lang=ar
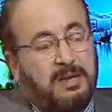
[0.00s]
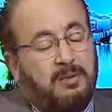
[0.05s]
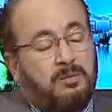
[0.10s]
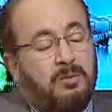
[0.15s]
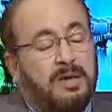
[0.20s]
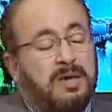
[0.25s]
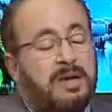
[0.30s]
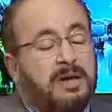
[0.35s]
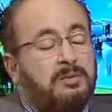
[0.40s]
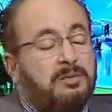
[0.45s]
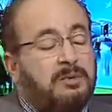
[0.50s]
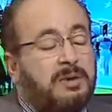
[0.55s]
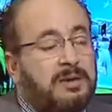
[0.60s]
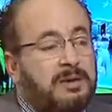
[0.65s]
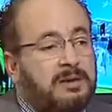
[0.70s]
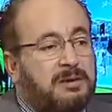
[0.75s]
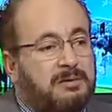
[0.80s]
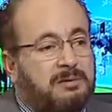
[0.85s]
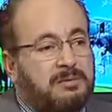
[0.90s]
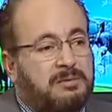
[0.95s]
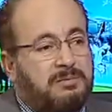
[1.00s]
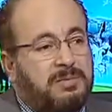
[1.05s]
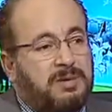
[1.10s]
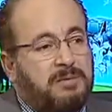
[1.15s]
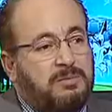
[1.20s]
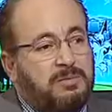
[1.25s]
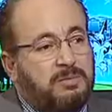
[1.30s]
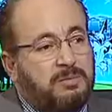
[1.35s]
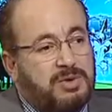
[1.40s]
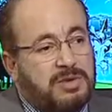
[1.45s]
ولا نقر
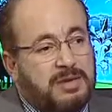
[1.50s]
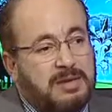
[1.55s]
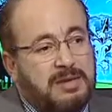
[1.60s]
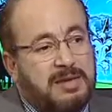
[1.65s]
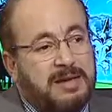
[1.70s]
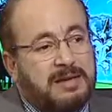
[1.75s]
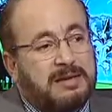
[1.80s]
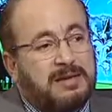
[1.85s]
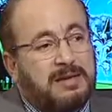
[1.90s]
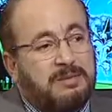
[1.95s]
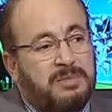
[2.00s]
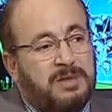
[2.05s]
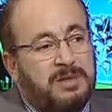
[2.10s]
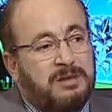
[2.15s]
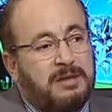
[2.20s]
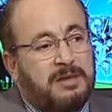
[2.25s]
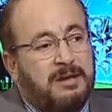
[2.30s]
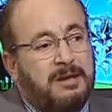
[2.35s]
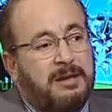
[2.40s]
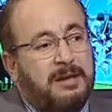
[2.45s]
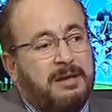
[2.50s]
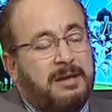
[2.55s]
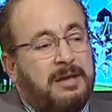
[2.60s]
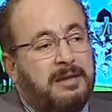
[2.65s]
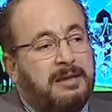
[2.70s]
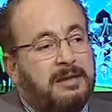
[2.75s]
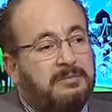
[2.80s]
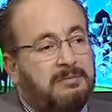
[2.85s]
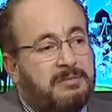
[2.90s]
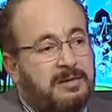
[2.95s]
بمشكلات كبيرة
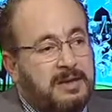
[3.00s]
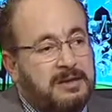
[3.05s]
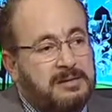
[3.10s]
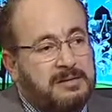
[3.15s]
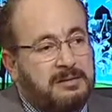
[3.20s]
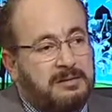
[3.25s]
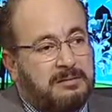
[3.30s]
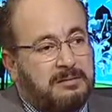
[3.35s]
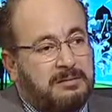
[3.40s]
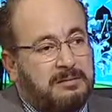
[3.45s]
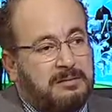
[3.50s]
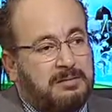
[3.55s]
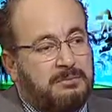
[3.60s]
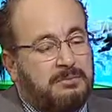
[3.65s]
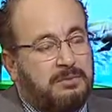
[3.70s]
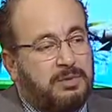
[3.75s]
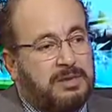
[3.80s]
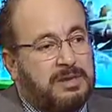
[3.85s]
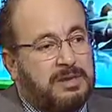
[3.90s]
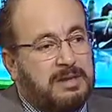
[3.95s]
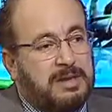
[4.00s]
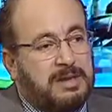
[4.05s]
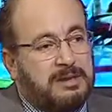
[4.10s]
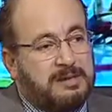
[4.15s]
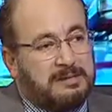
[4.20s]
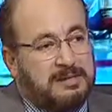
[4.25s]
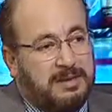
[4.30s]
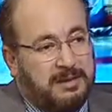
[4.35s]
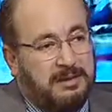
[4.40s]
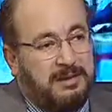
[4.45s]
هي في الأصل
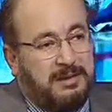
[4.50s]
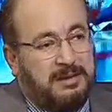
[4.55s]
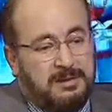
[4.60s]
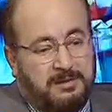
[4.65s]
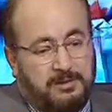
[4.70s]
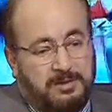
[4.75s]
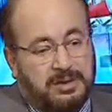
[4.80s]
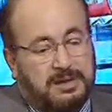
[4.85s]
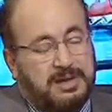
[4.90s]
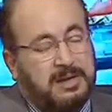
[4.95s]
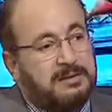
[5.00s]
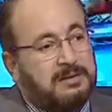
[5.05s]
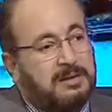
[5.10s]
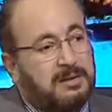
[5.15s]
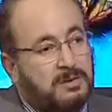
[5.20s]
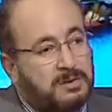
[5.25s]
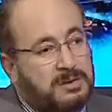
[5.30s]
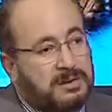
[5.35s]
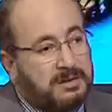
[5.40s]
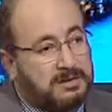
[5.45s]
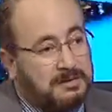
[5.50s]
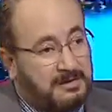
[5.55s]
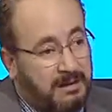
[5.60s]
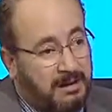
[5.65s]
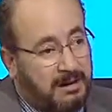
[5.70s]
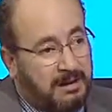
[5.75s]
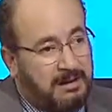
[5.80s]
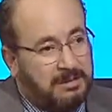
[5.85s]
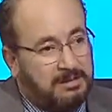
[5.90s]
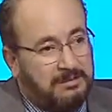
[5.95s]
مشكلات صحيح هي مشكلات تخص
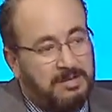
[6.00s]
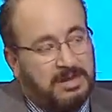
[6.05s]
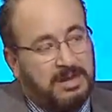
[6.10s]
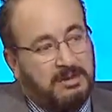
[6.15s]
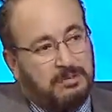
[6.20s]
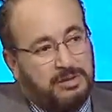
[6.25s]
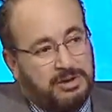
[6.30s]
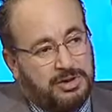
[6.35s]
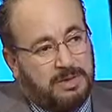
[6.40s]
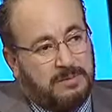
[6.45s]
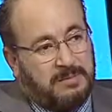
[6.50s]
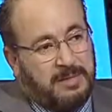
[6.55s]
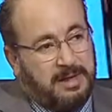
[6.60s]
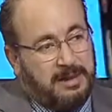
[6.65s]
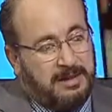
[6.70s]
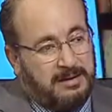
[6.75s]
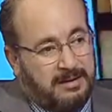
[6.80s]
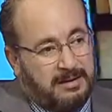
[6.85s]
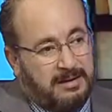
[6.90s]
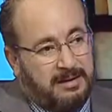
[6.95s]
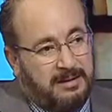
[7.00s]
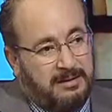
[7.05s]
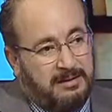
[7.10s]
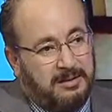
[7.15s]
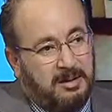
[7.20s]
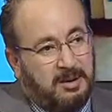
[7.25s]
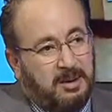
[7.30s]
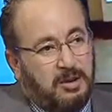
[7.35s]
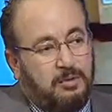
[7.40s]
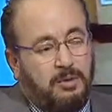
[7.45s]
قطاع من المجتمع الآن
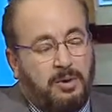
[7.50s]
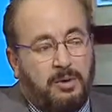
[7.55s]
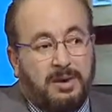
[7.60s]
صحيح.